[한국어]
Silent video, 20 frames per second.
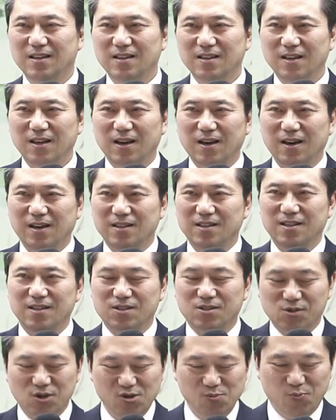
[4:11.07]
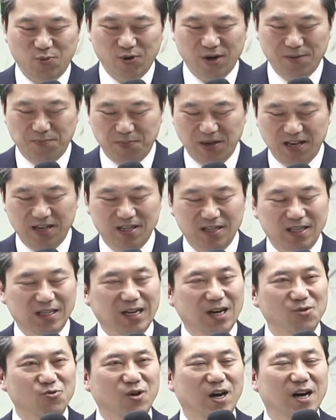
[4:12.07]
아, 이
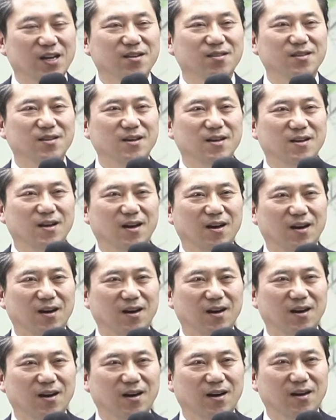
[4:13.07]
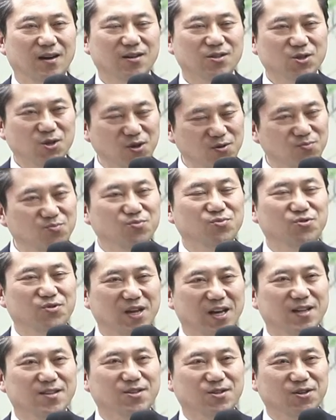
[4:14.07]
썰포라페인이라고 하는 아,
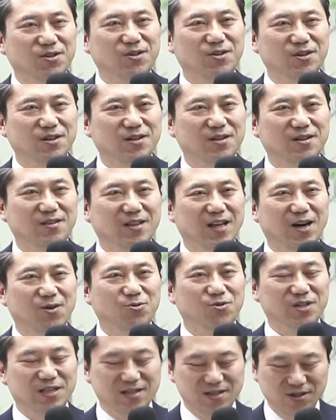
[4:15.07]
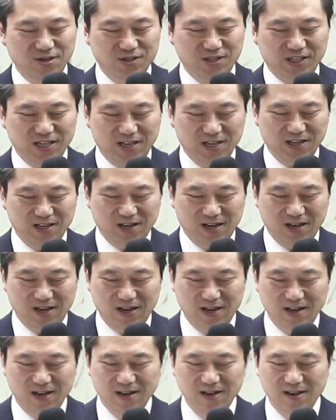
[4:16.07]
성분에서 나오는
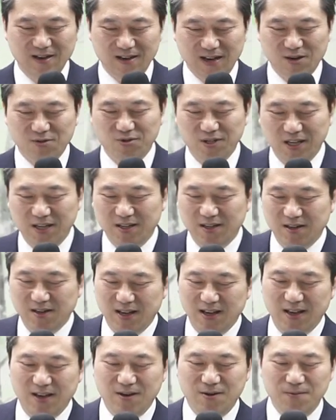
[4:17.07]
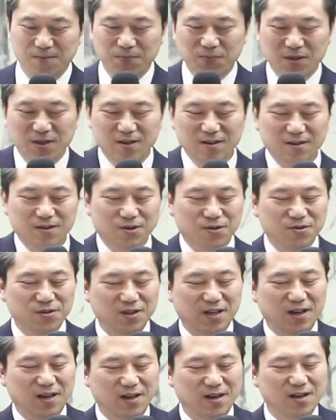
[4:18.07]
현상이다라고 얘기를 해요.
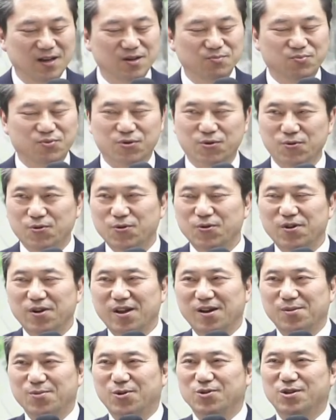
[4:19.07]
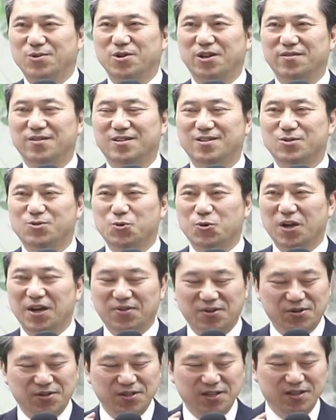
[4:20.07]
그런데 브로콜리를 먹으면 그 속에
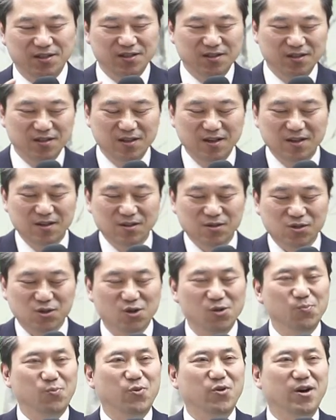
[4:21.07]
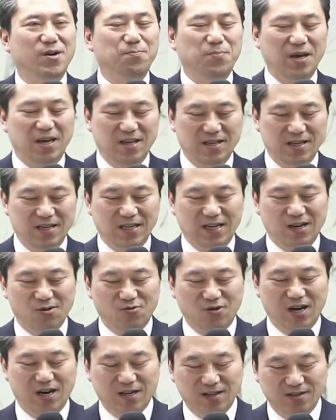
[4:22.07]
들어있는
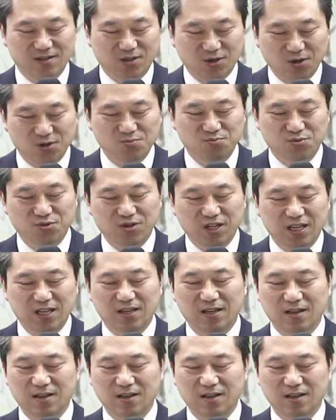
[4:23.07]
썰포라페인이라고 하는 성분이